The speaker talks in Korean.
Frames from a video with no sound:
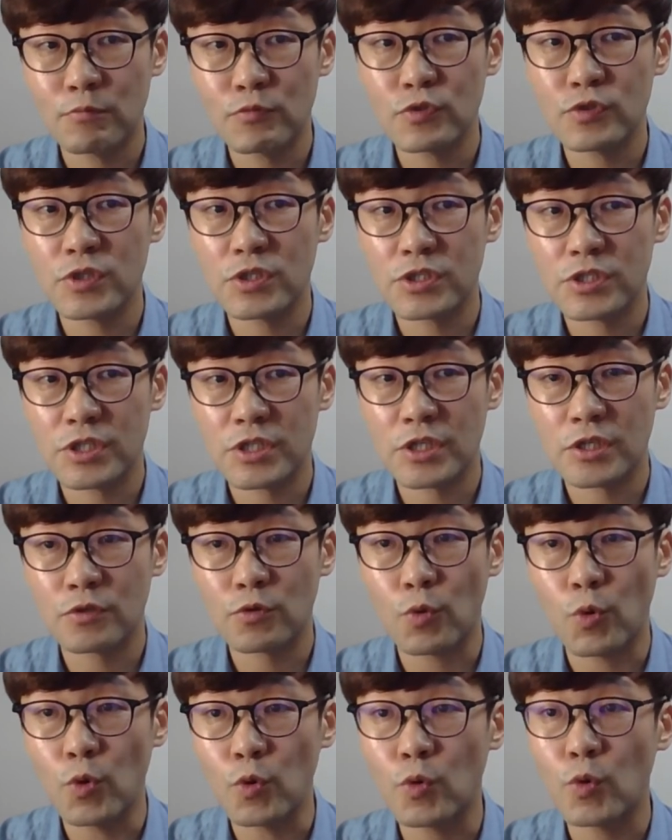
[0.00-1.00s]
문제씩
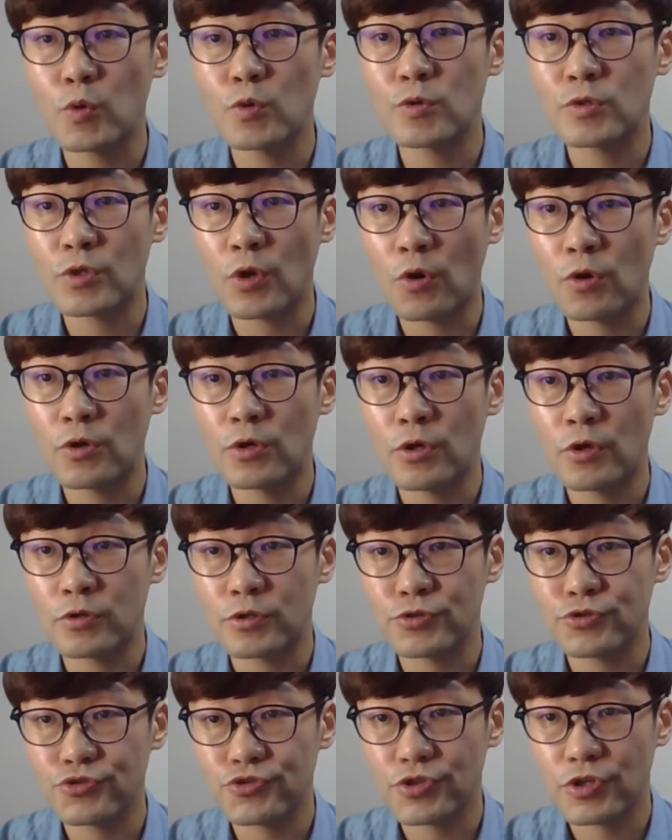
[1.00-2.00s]
골고루
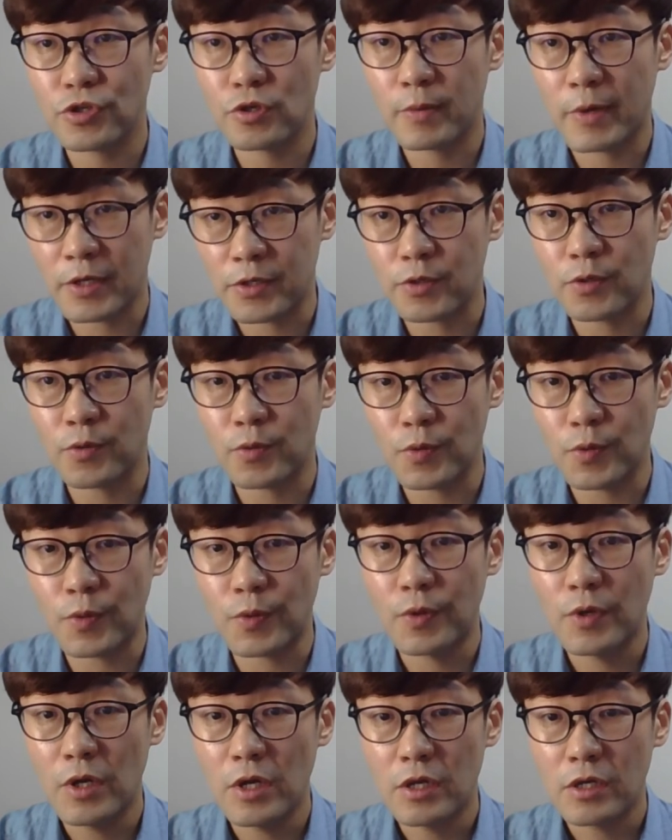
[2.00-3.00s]
넣으려는 추세로
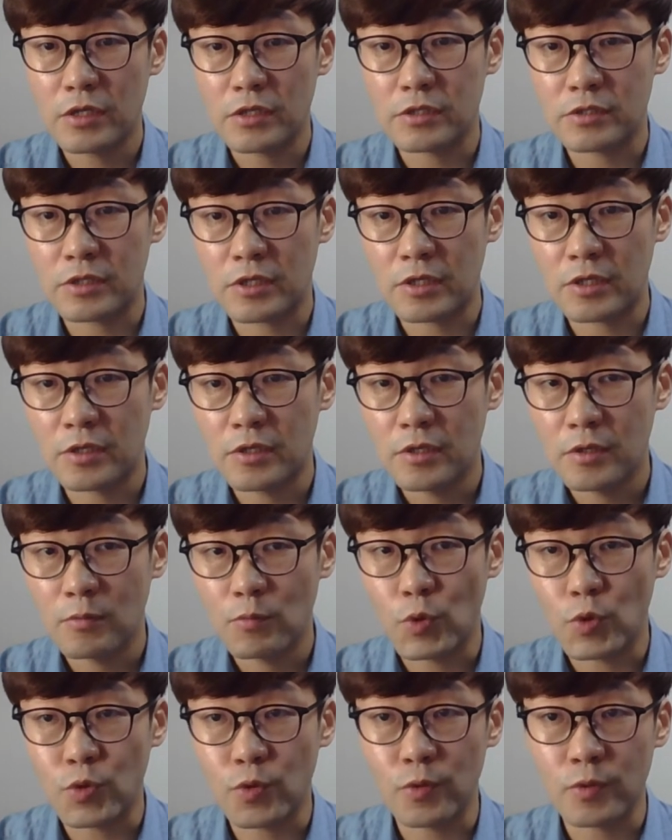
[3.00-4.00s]
바뀌었고 이제
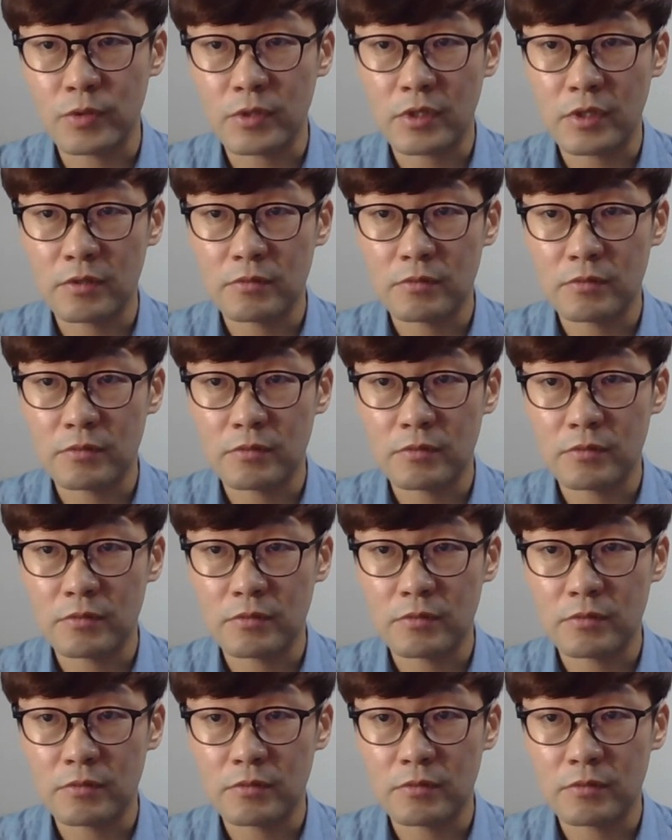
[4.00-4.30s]
보통